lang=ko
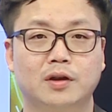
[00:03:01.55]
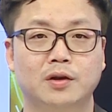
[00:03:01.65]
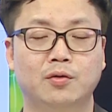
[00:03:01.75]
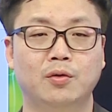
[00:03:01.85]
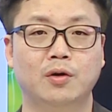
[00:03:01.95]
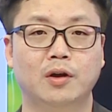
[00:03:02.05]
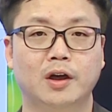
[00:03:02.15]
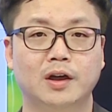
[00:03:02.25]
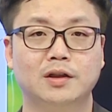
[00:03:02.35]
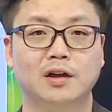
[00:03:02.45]
그리고
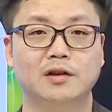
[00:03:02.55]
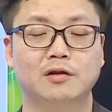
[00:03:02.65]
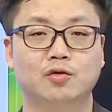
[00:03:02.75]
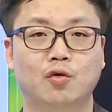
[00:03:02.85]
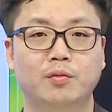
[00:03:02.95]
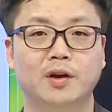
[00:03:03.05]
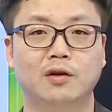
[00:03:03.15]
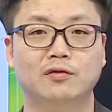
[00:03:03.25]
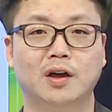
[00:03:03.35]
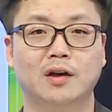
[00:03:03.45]
해상에서
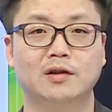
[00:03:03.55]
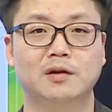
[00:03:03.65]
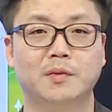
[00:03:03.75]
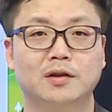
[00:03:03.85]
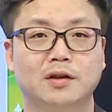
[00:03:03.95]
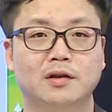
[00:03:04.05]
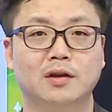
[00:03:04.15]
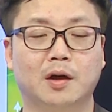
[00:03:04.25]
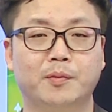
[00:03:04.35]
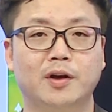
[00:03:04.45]
조업이나 운항하는
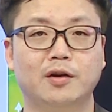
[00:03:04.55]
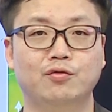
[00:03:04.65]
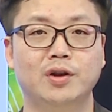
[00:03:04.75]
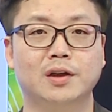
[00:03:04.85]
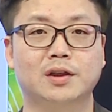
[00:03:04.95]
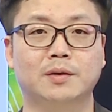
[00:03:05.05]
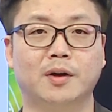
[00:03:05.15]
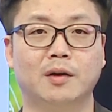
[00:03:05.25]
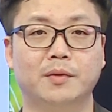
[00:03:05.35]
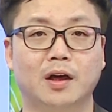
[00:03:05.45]
선박들은 각별히 유의하시기
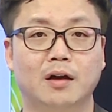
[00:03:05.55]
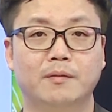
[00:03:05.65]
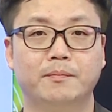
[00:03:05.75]
바랍니다.